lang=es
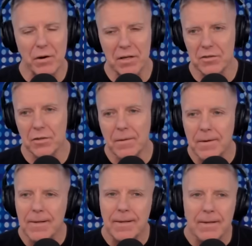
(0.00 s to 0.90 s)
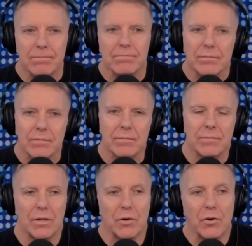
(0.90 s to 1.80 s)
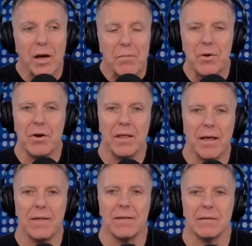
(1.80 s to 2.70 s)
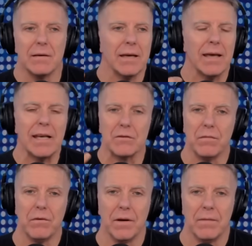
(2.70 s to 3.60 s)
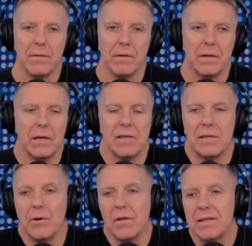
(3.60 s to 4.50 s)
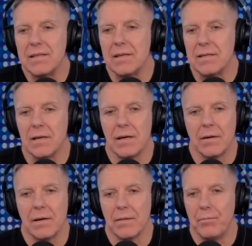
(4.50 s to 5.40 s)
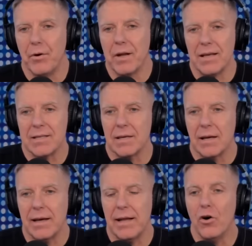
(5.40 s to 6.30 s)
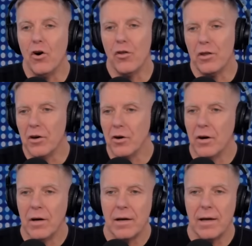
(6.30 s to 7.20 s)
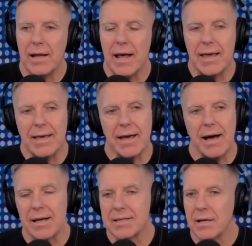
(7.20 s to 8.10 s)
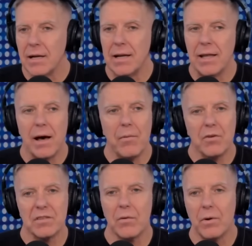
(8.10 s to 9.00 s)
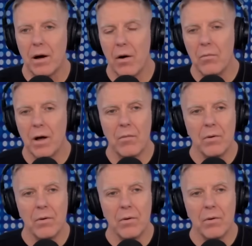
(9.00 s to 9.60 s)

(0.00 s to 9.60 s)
un esfuerzo, digo, no hay prioridades, eso fue. Y si vos decís, ponés el odio, el likeás, le das vos a un, a